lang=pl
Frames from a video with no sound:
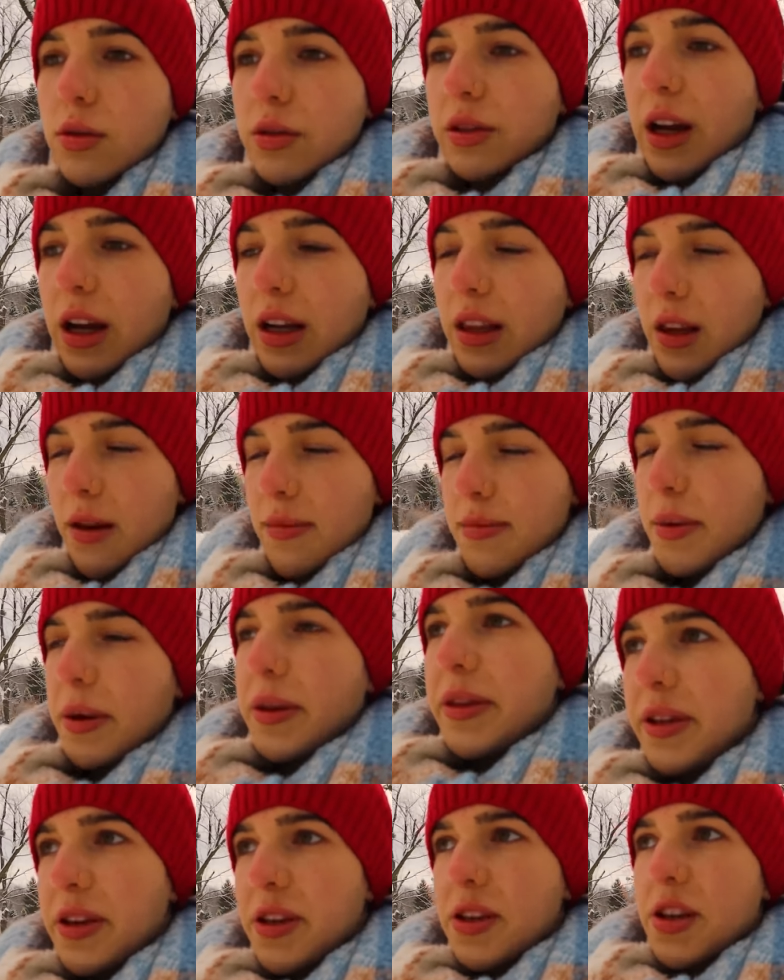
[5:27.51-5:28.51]
tak
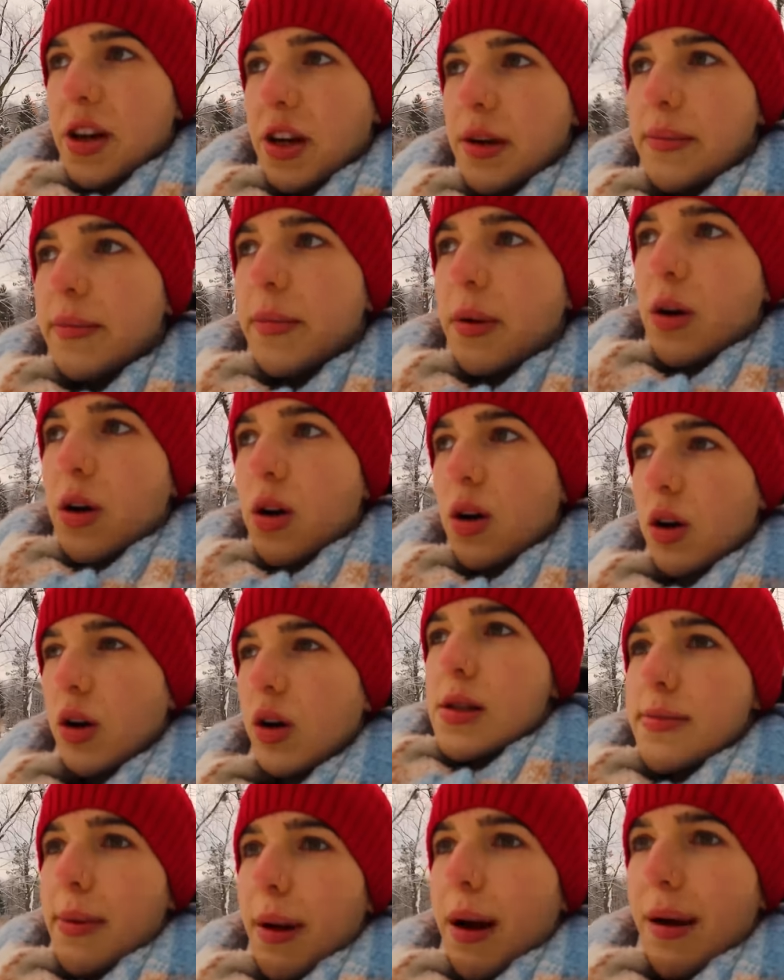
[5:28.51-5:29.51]
napięty dzień, bo
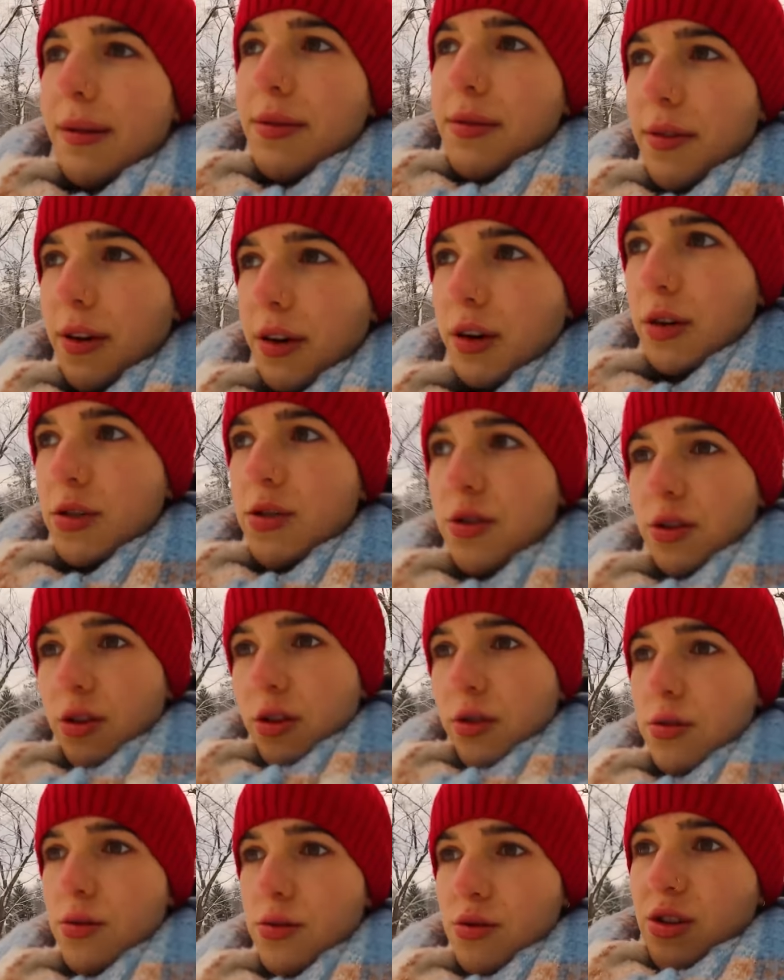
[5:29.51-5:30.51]
spałam dwie
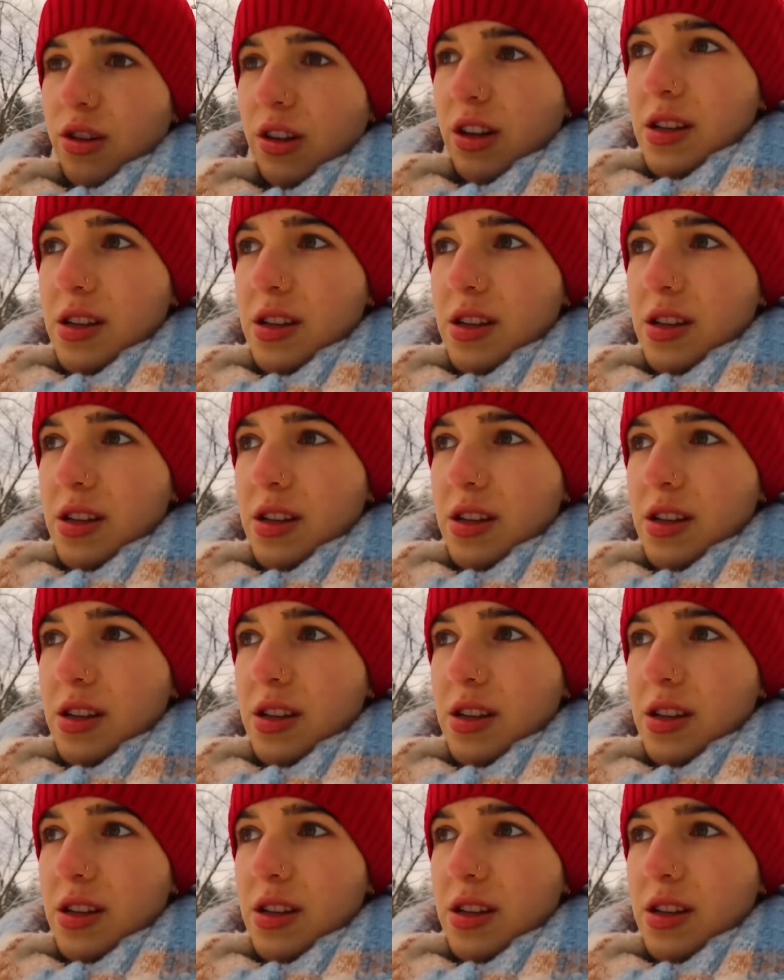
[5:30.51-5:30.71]
godziny dłużej,